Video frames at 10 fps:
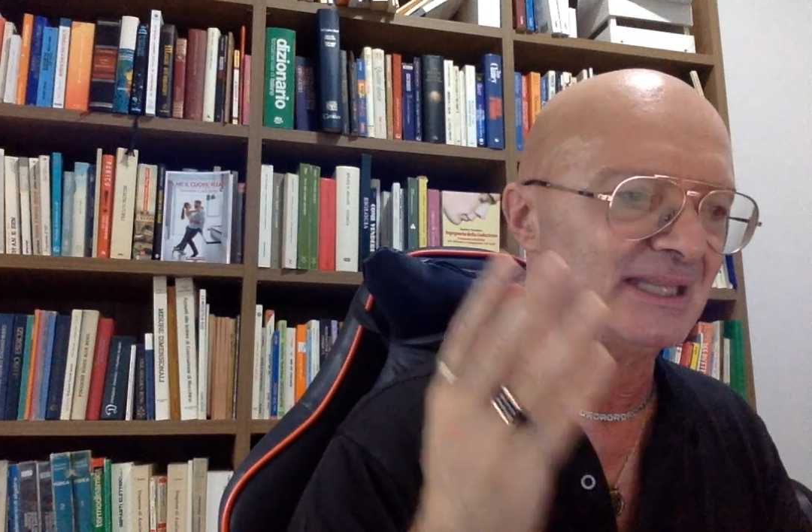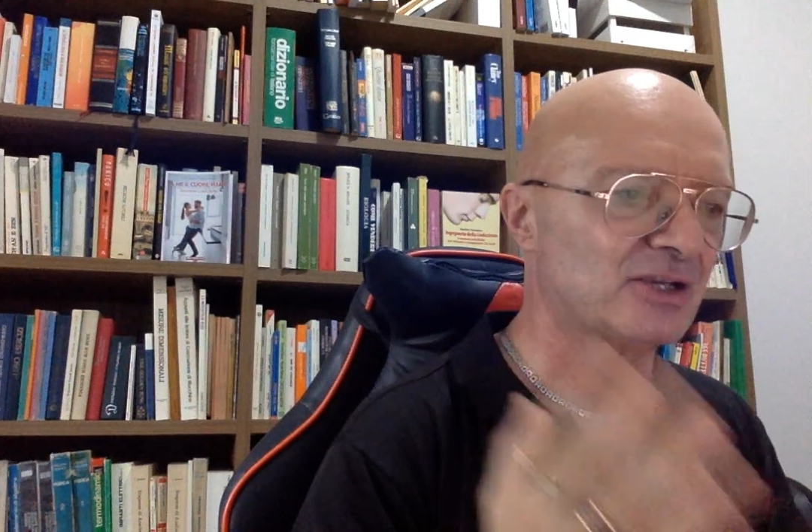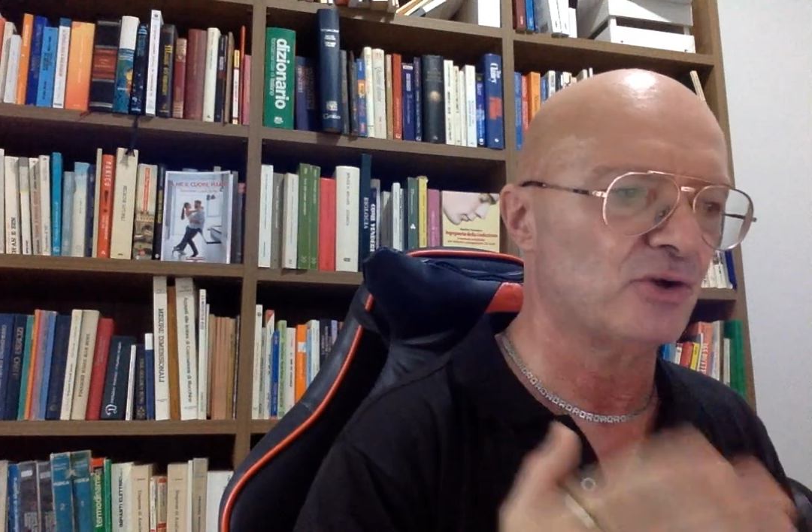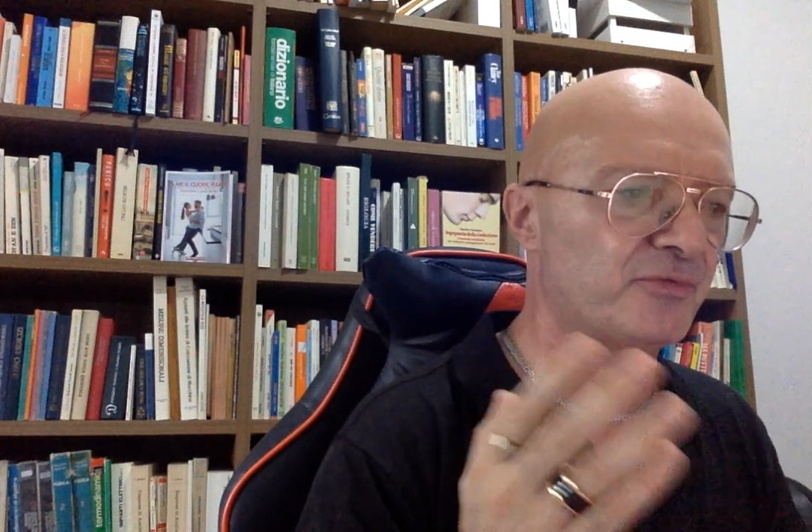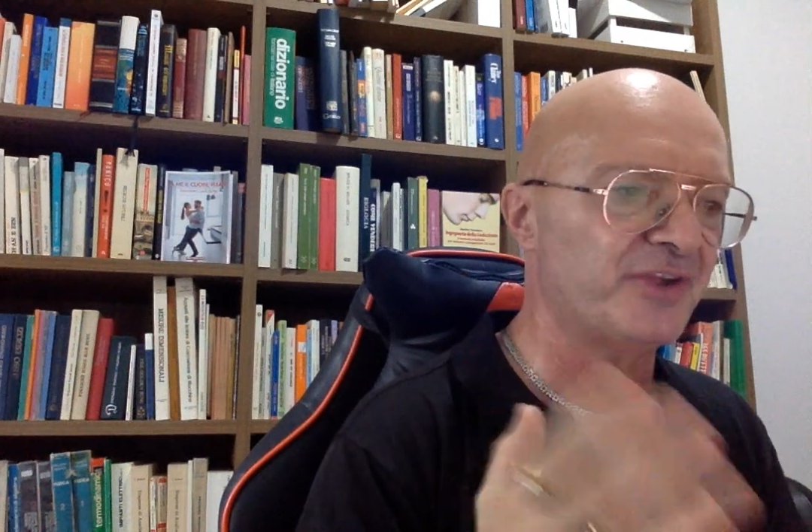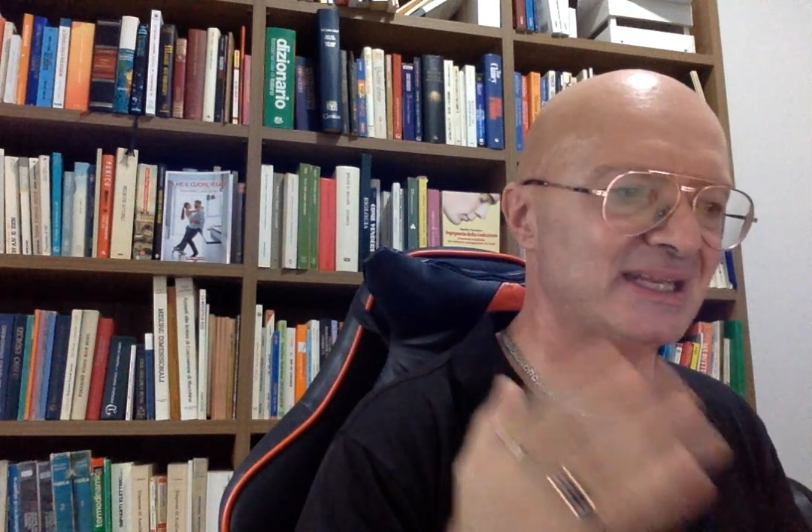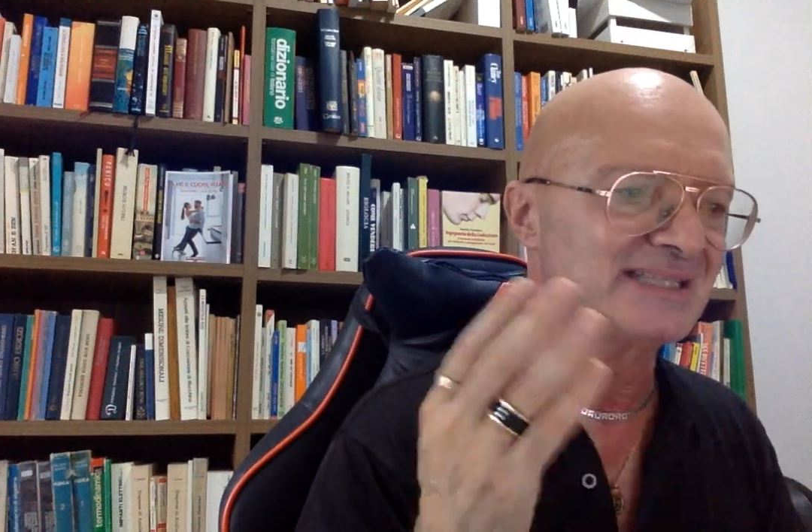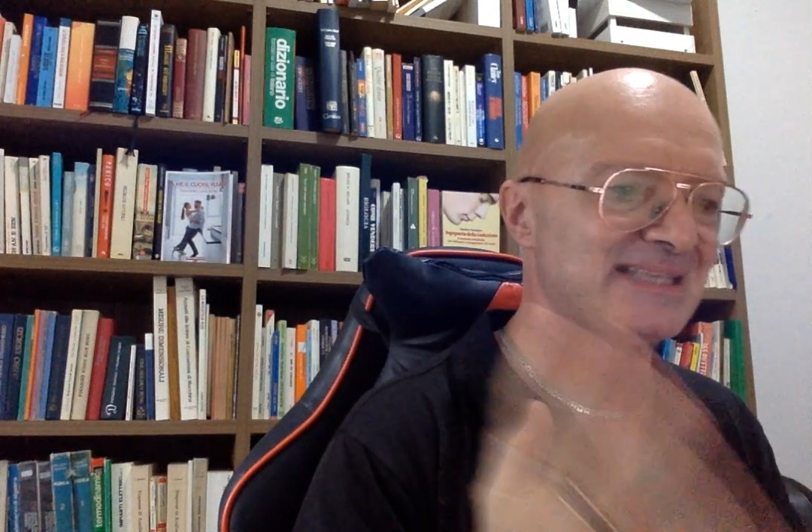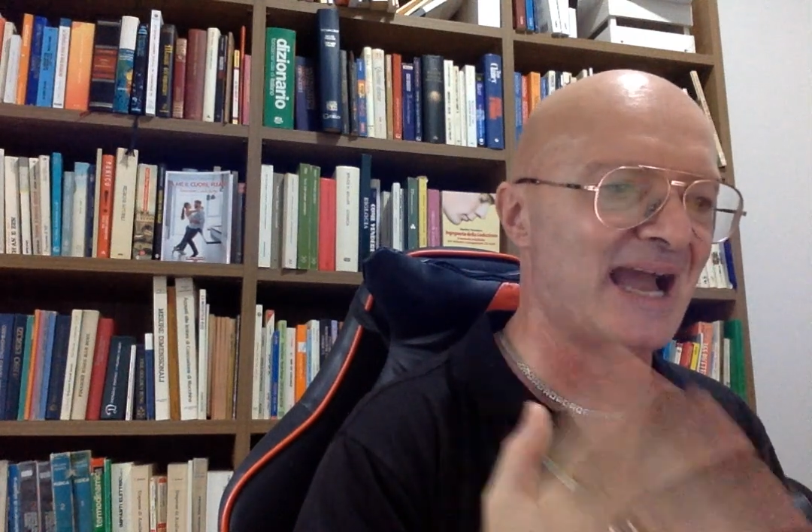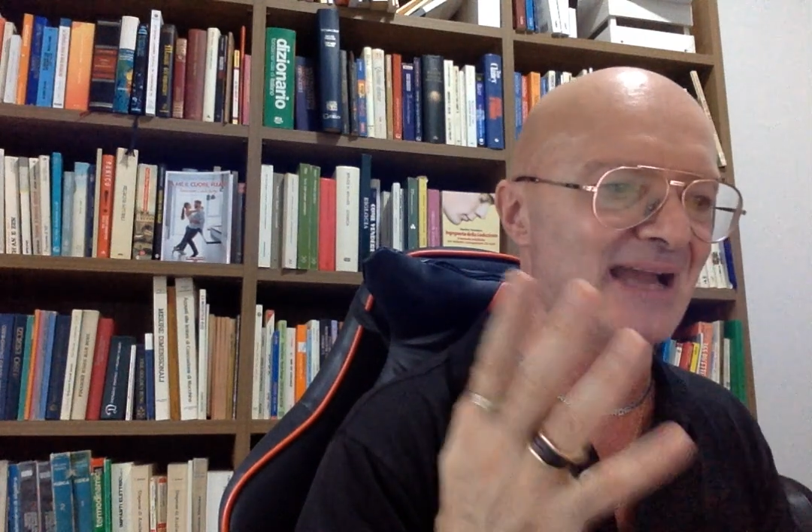e dei confini
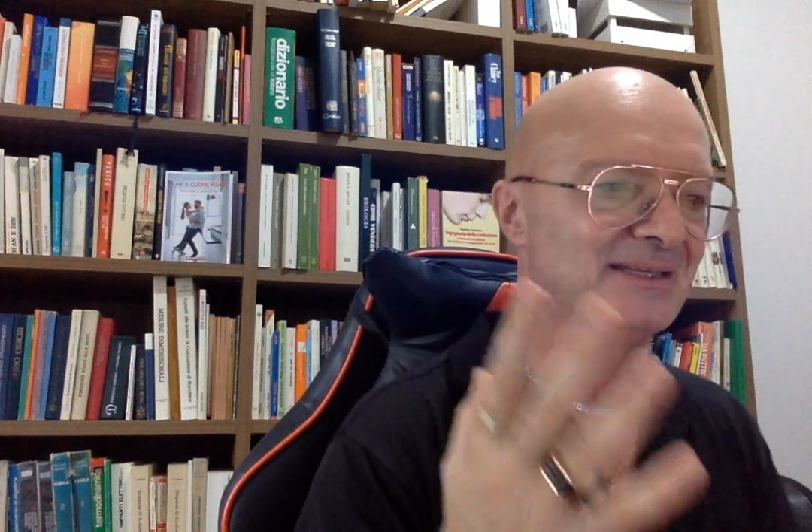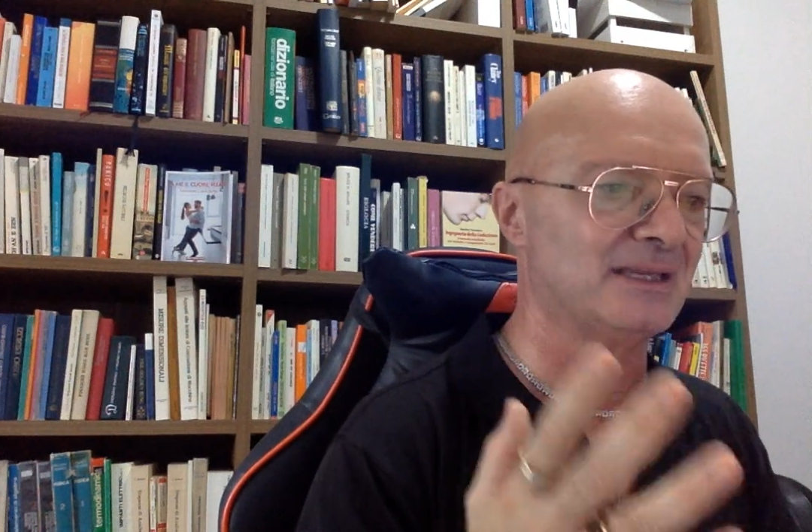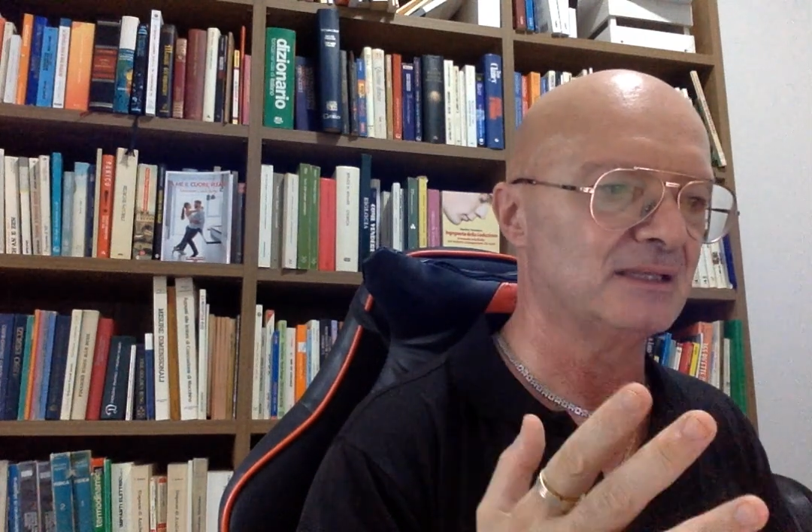sani